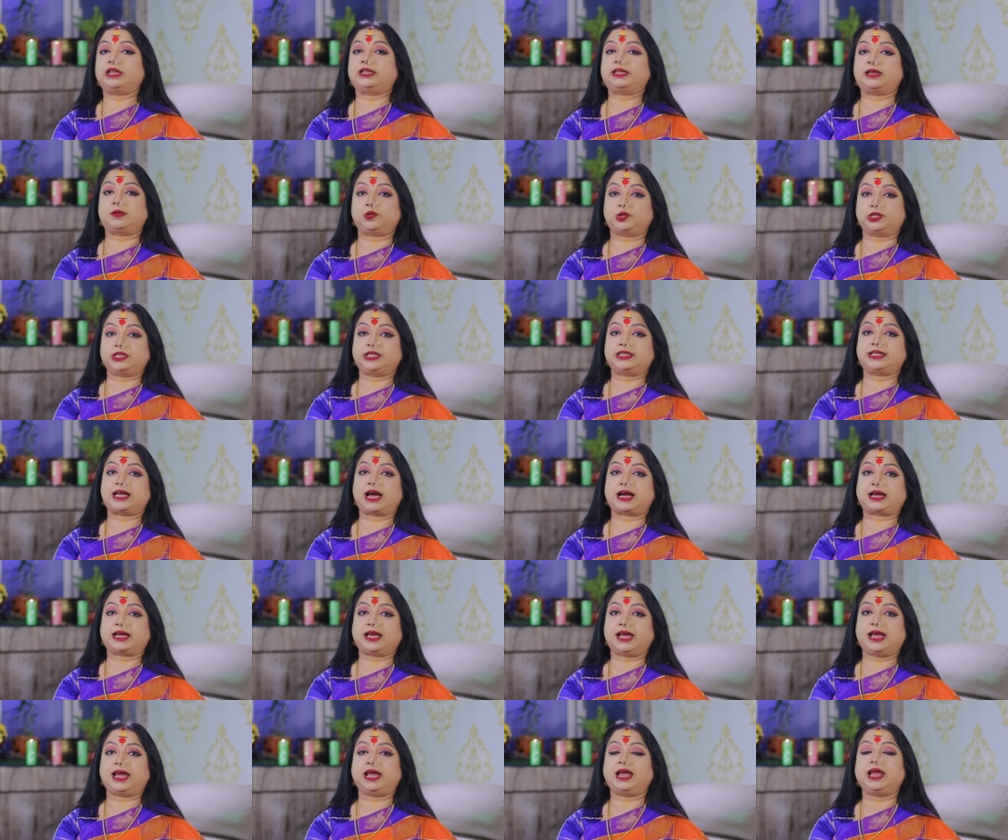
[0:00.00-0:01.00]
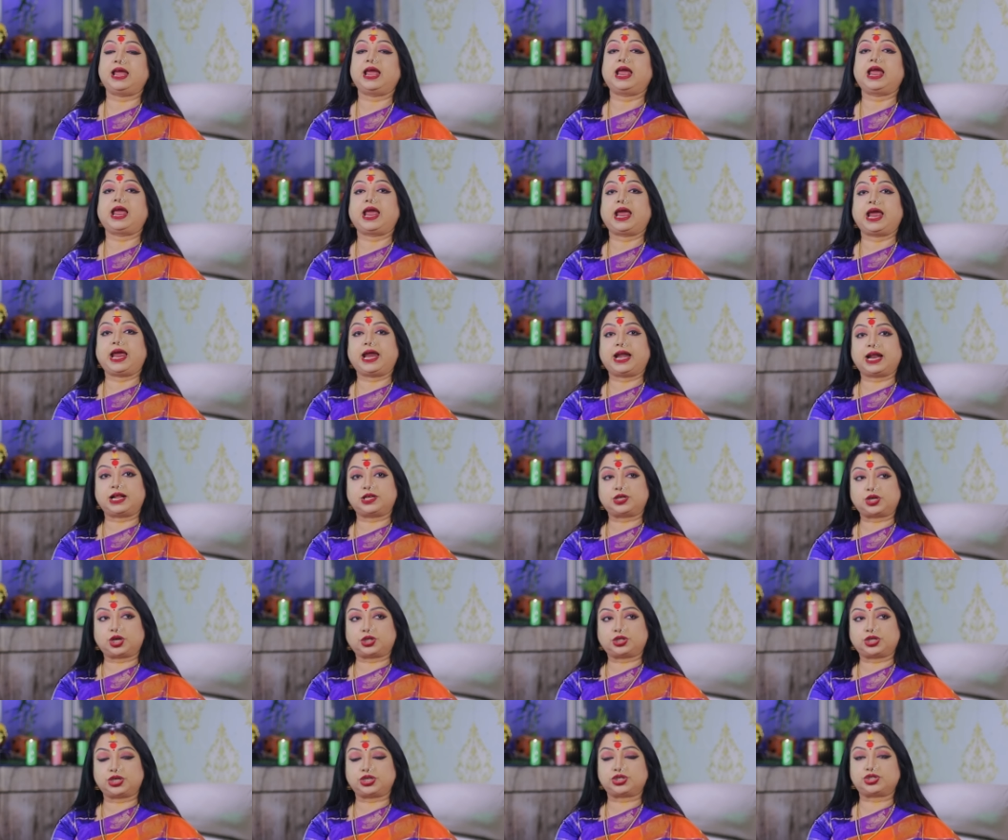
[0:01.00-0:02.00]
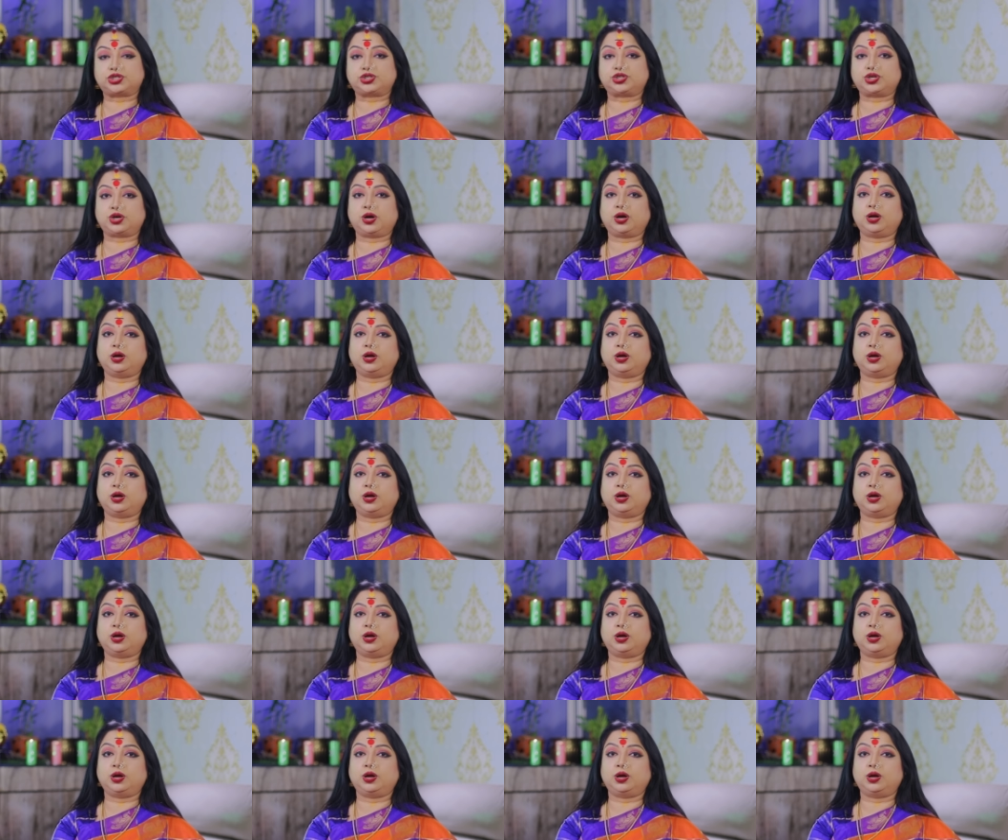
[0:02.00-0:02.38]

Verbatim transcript: এদের মধ্যে থাকে এরা যথেষ্ট